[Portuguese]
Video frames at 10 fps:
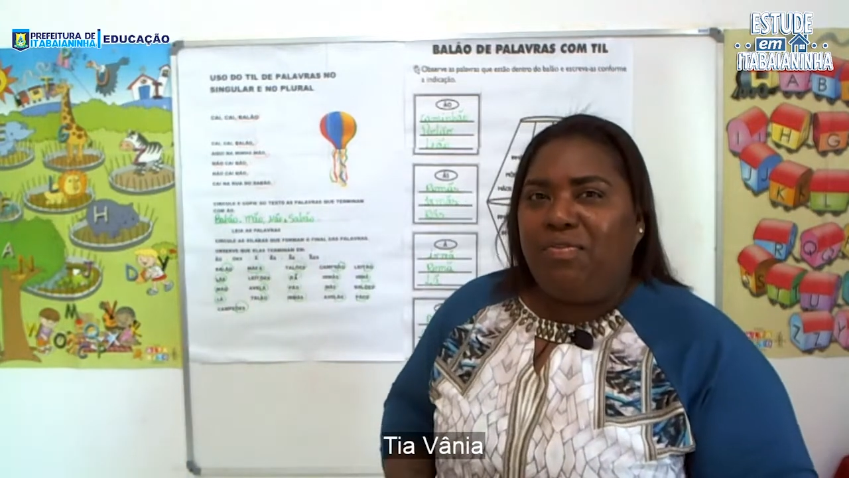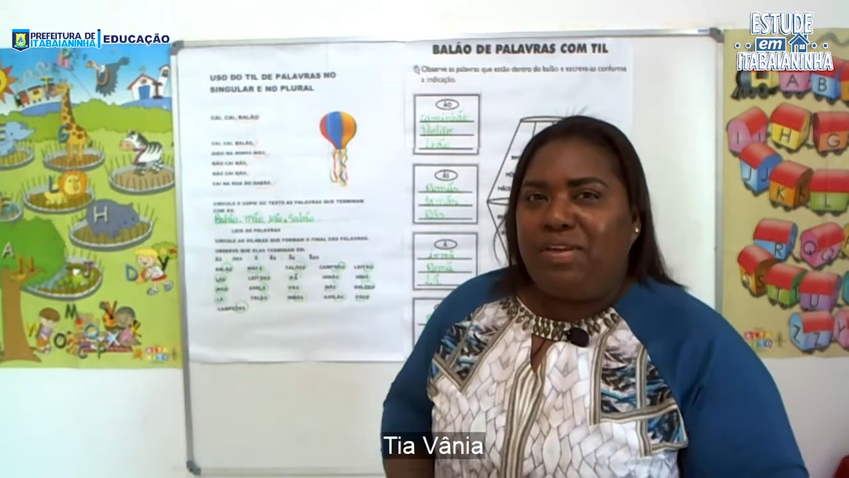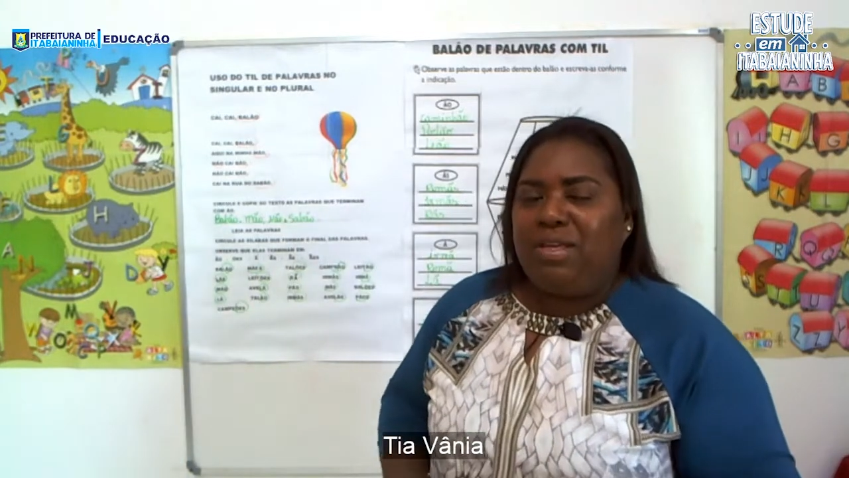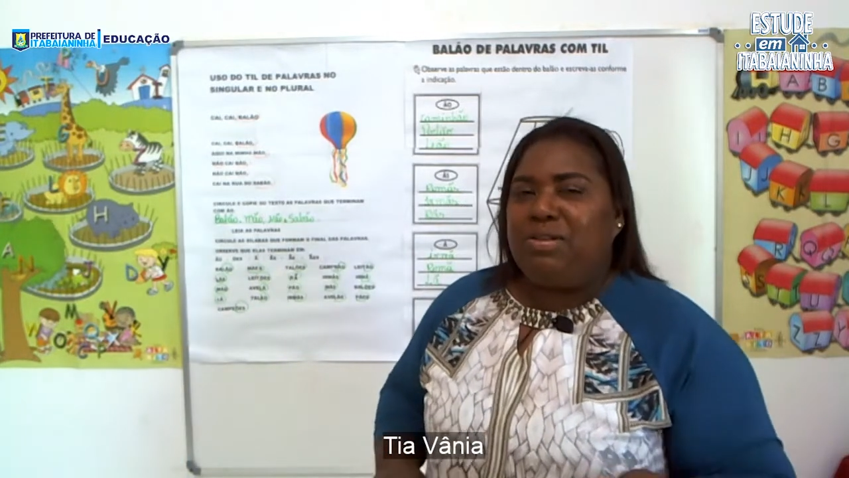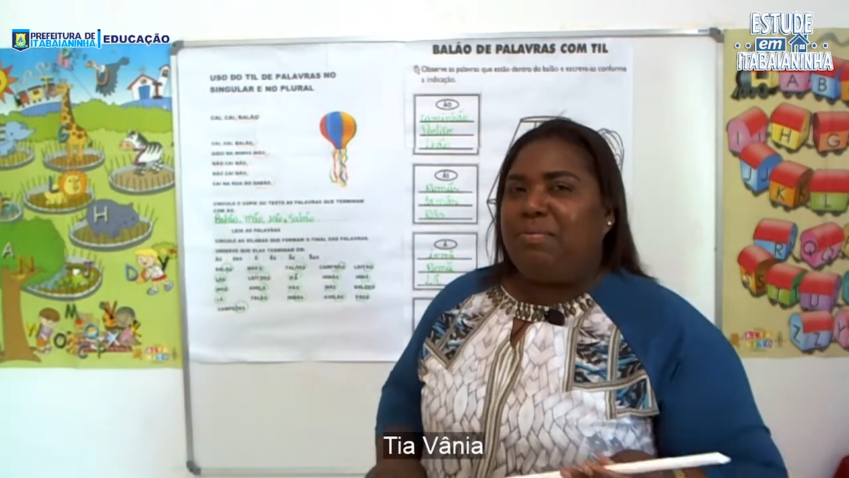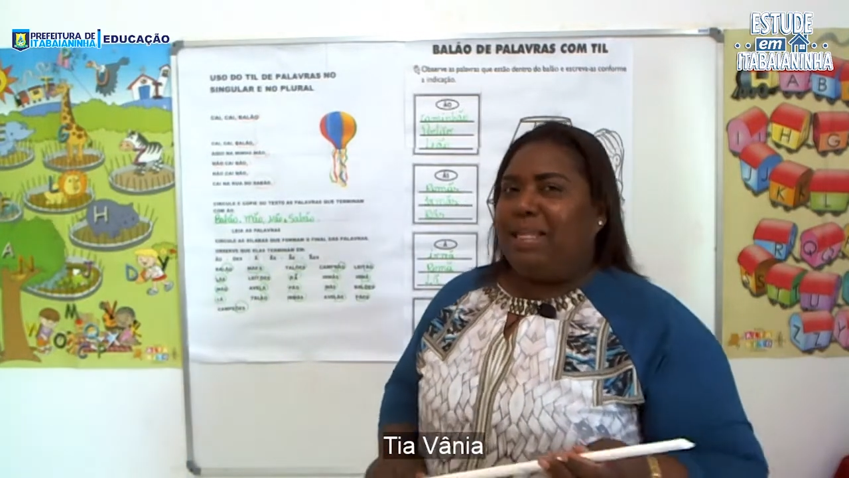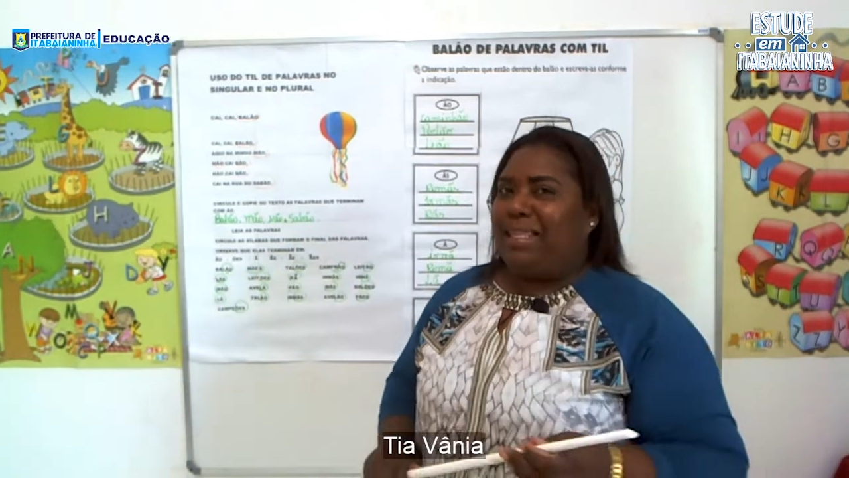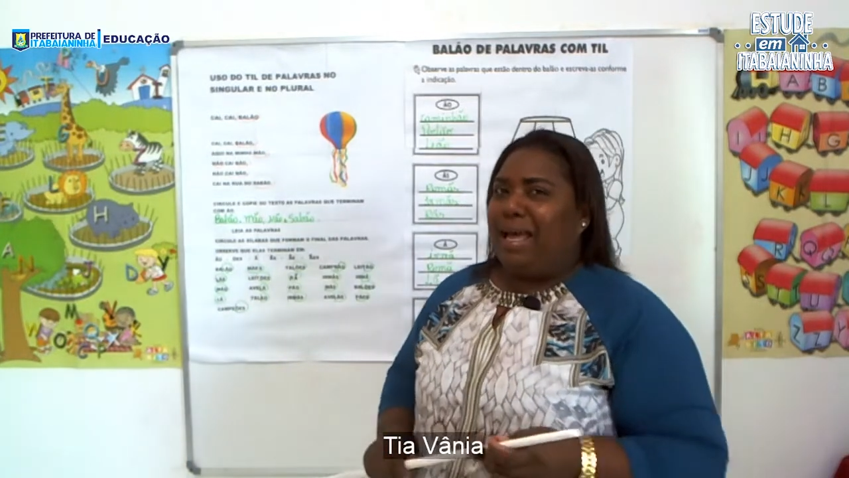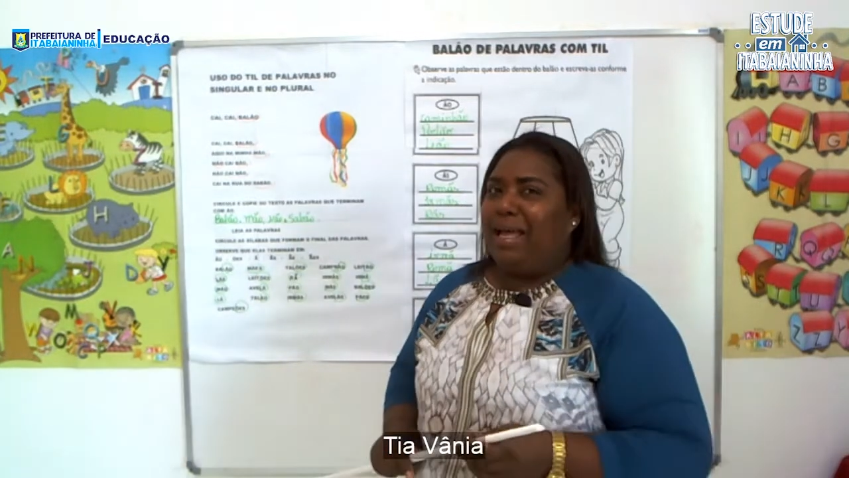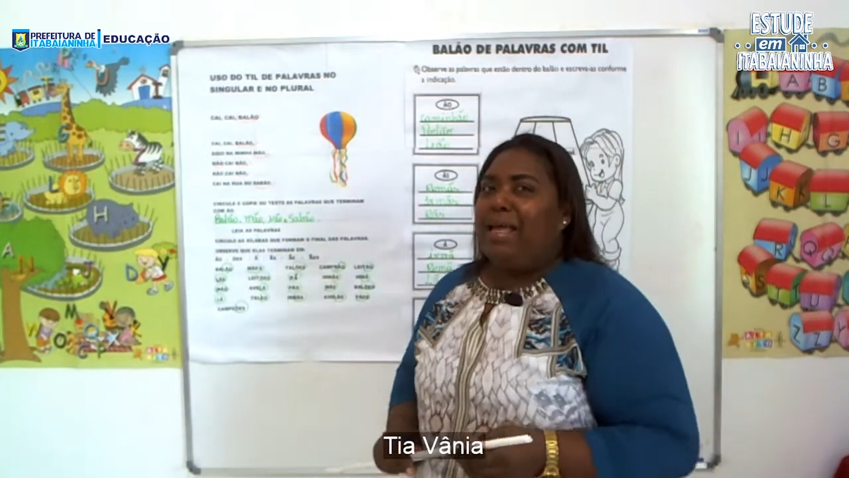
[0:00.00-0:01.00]
vídeo e
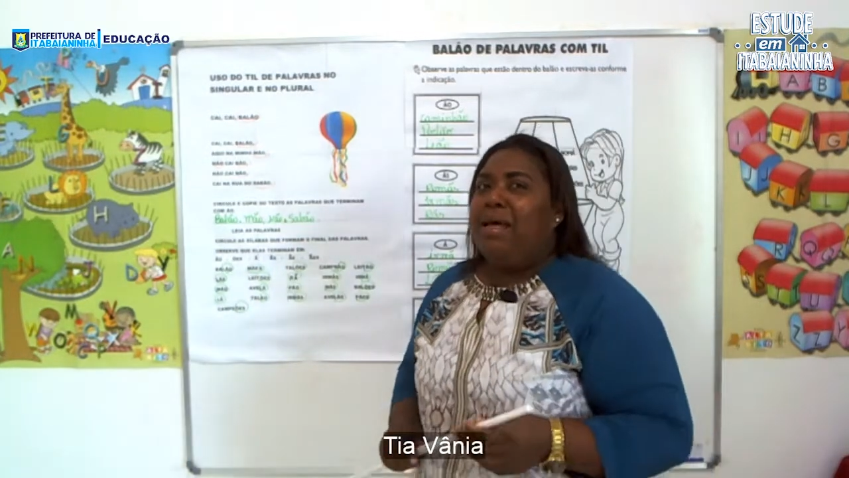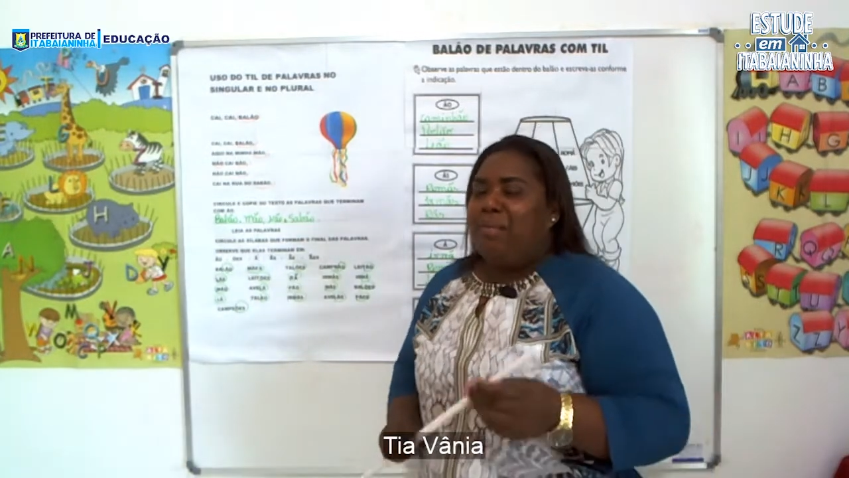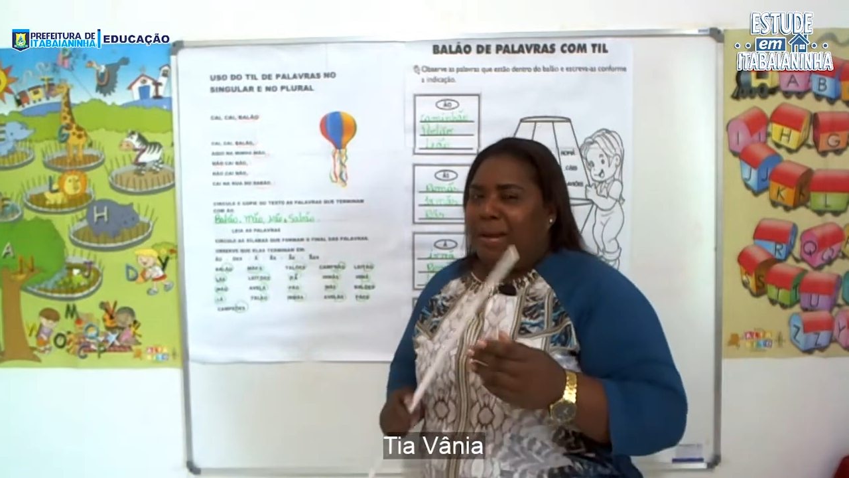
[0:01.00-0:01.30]
mandar